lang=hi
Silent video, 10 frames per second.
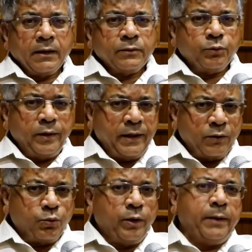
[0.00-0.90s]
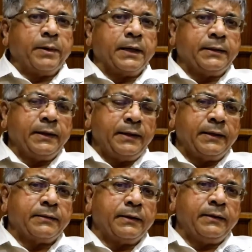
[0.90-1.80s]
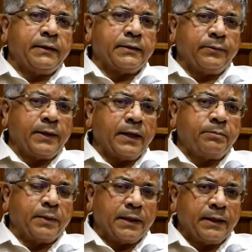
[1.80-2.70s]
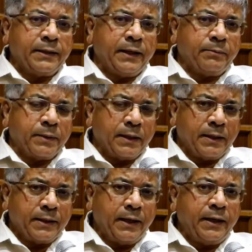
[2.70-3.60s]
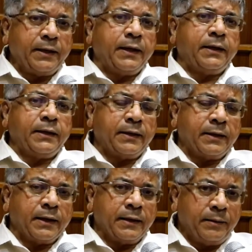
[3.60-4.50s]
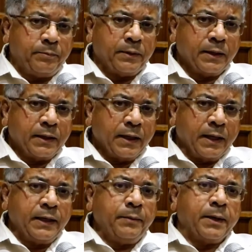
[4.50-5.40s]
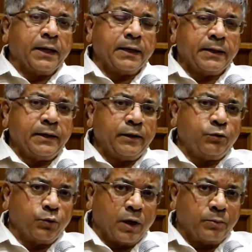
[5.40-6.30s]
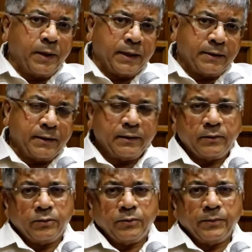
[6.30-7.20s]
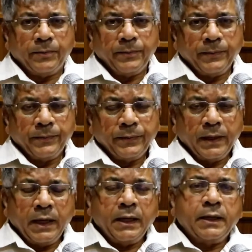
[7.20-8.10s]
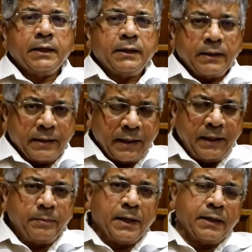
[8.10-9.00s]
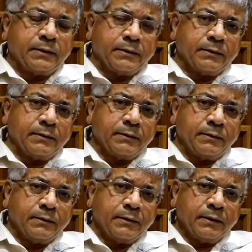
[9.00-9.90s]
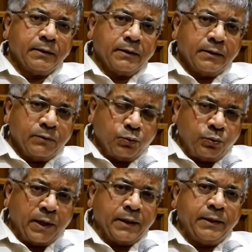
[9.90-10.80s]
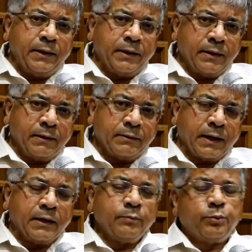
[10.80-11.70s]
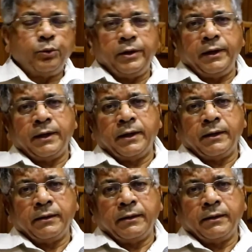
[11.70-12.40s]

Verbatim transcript: तो ये खुद ही बात है कि ये ये संविधान बदलते बदल के ही रहेंगे अगली अगली बार अगर ये चुनाव में आते हैं तो रही बात ऊना की है सारंगपुर की है